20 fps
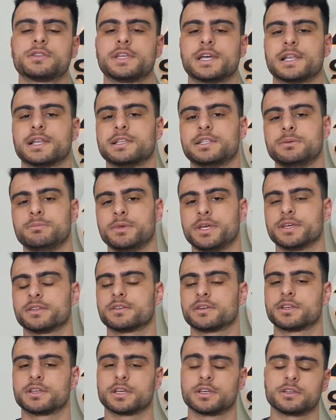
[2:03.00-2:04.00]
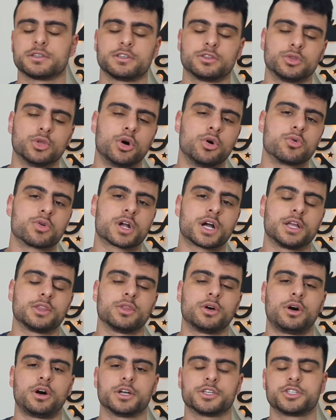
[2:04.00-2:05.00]
dela ali, mesa, guidon,
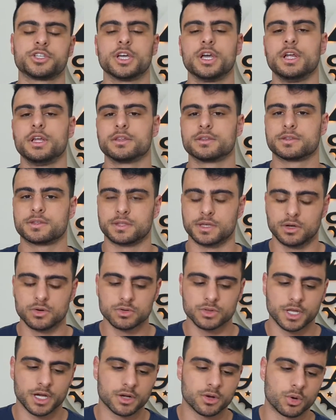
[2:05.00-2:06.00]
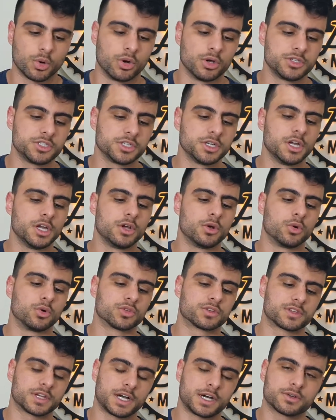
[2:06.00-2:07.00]
canote, são da Code.
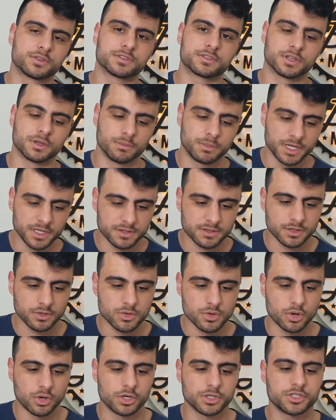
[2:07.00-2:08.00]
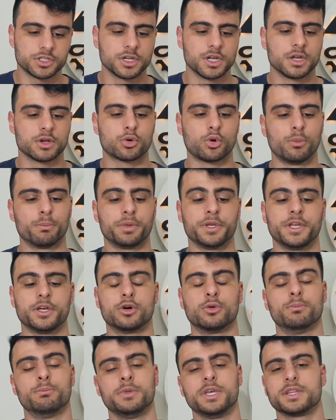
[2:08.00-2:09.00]
Os aros também são Code com
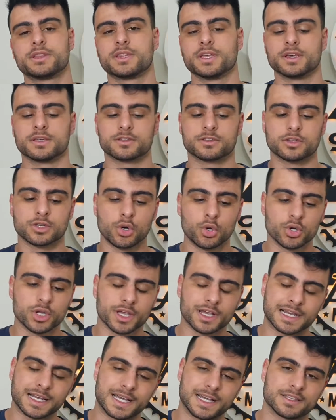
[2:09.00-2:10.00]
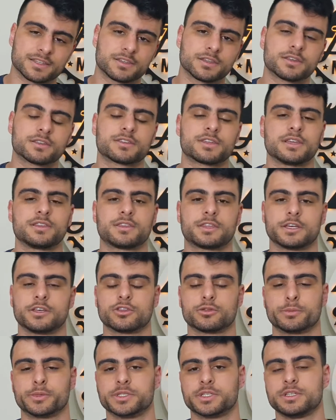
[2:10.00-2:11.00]
pneu Mitas Hook Classic
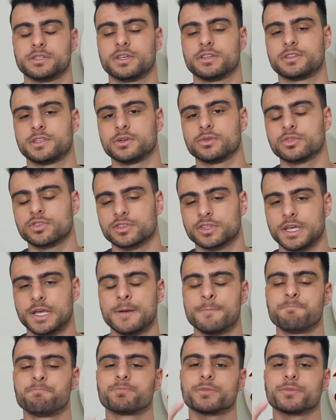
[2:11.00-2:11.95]
700 por 35C.